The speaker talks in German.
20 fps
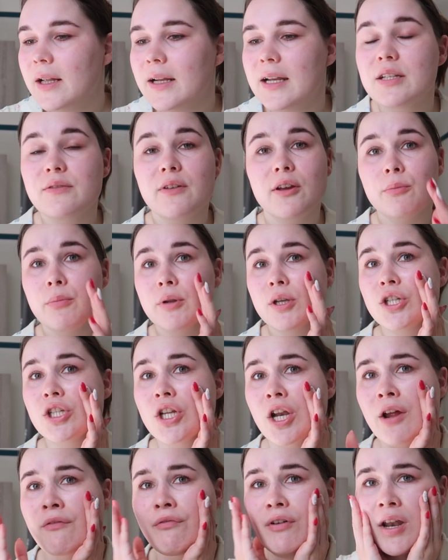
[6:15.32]
Deswegen bin ich
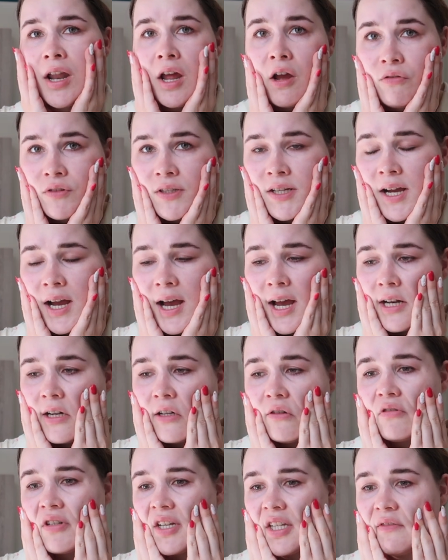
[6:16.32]
dann einfach nach Hause
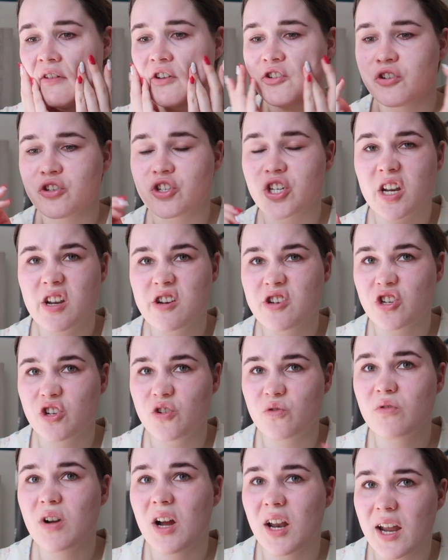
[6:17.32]
geradelt und das war schon Challenge
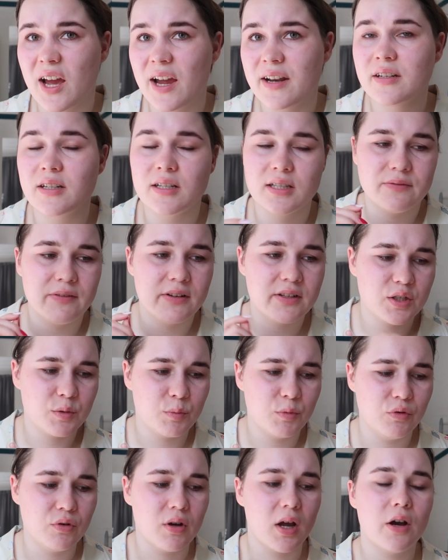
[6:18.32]
genug, alleine dann 20
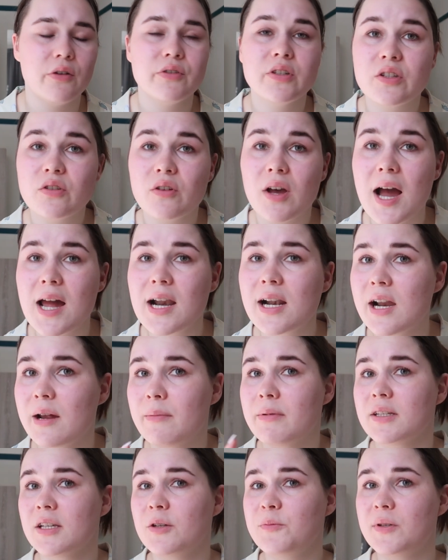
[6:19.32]
Minuten nach Hause zu radeln.
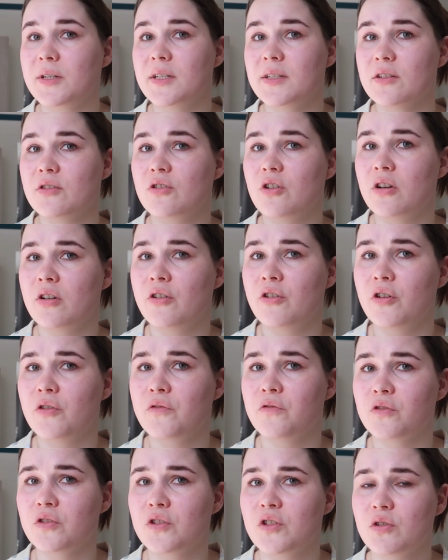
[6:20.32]
Aber es gibt ja diese tolle neue
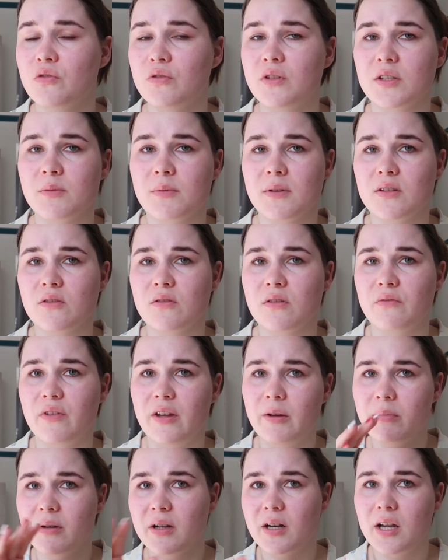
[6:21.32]
Funktion, dass man so eine
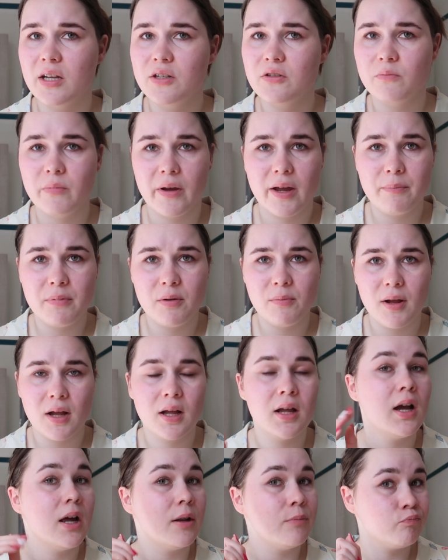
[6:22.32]
Wegbegleitung bei Apple
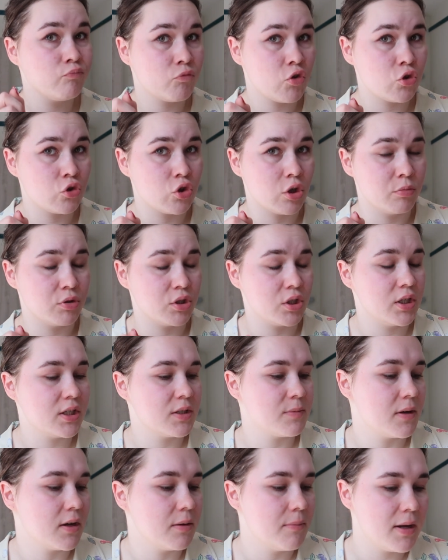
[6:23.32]
machen kann. Habe ich dann
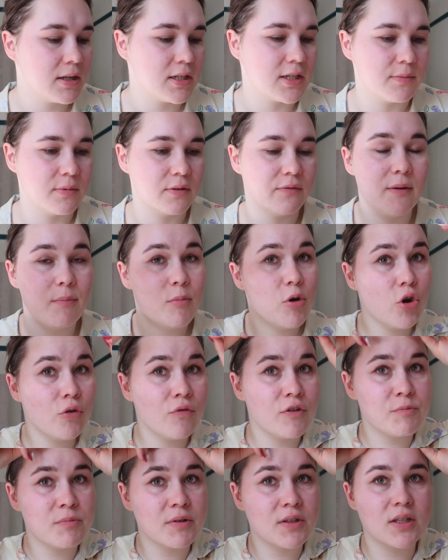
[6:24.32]
erstmal gemacht, damit wenn mir
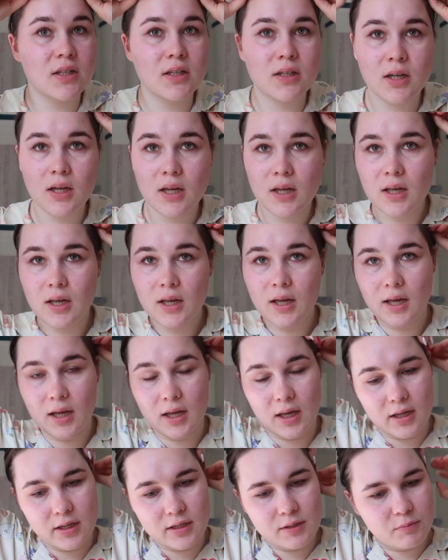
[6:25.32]
irgendwas passiert,
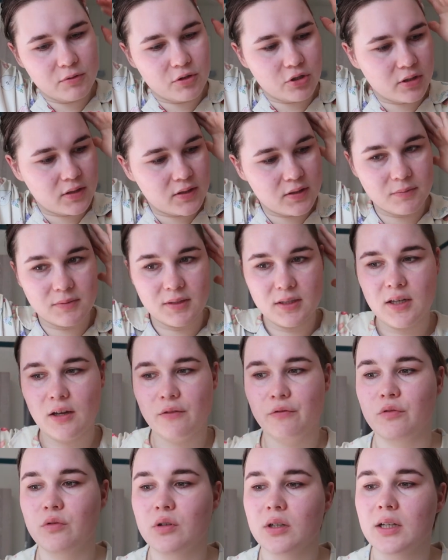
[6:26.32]
äh, ich mich trotzdem sicher
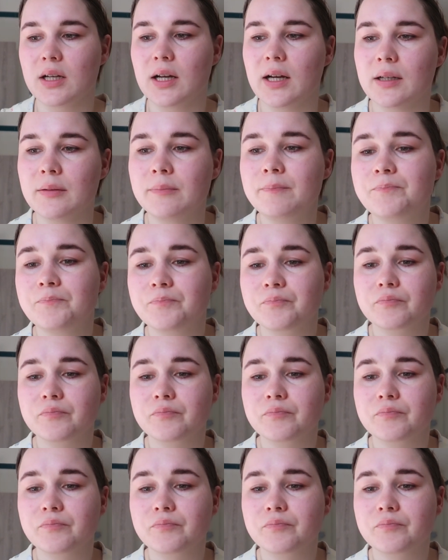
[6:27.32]
fühlen kann.